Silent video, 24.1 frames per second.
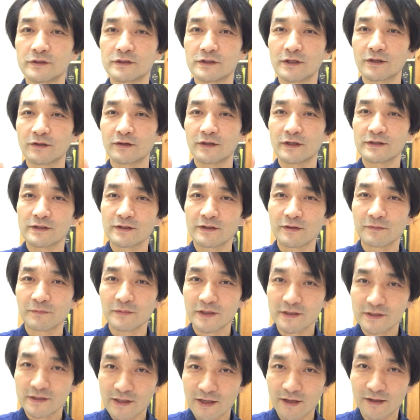してくださった
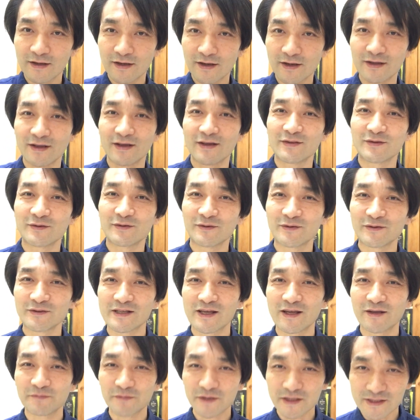皆さんありがとうご
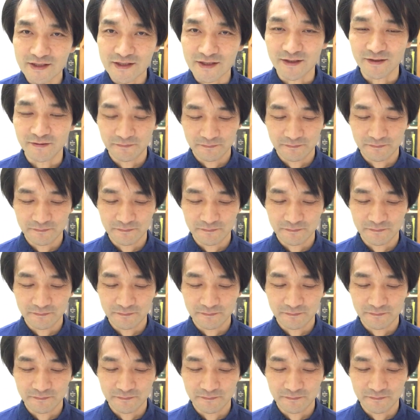ざいます。